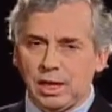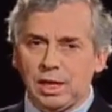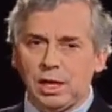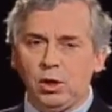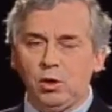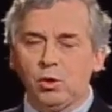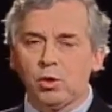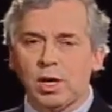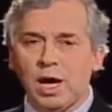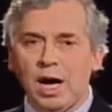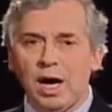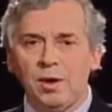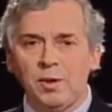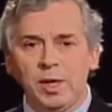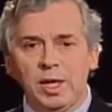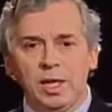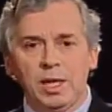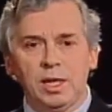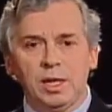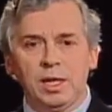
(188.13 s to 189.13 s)
Aquí no
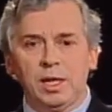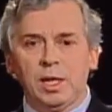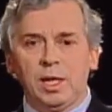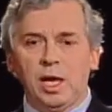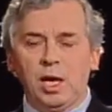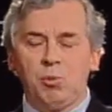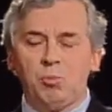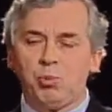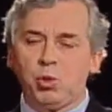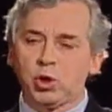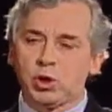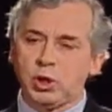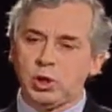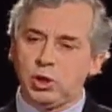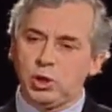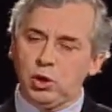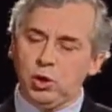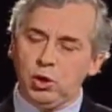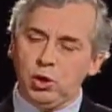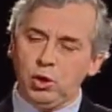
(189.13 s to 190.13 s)
cabe la
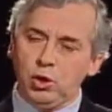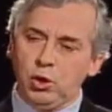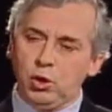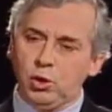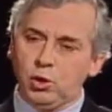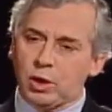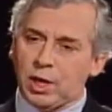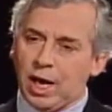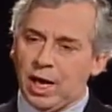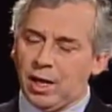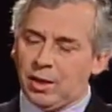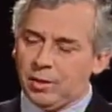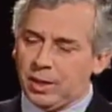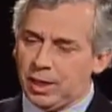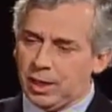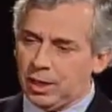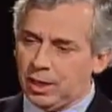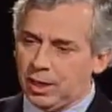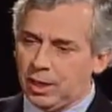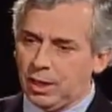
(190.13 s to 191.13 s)
imposición, no
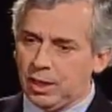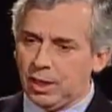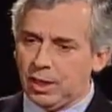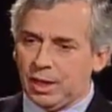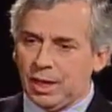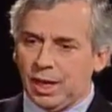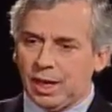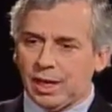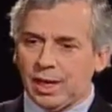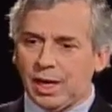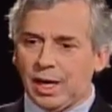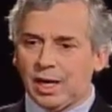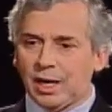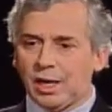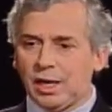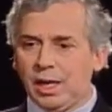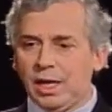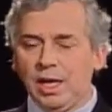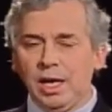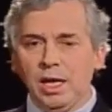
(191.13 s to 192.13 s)
cabe la
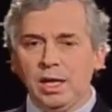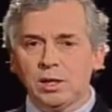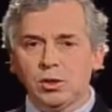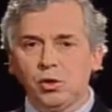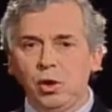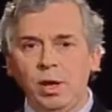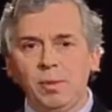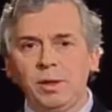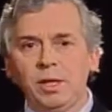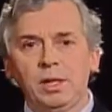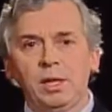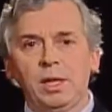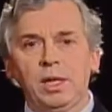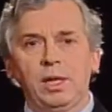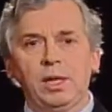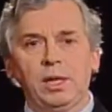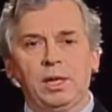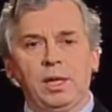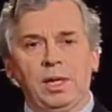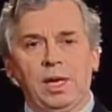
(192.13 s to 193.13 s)
jerarquía,
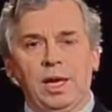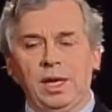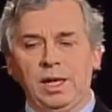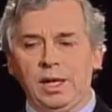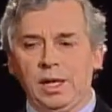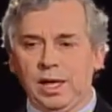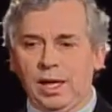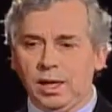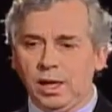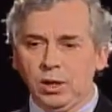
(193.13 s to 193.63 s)
solamente las ideas. Y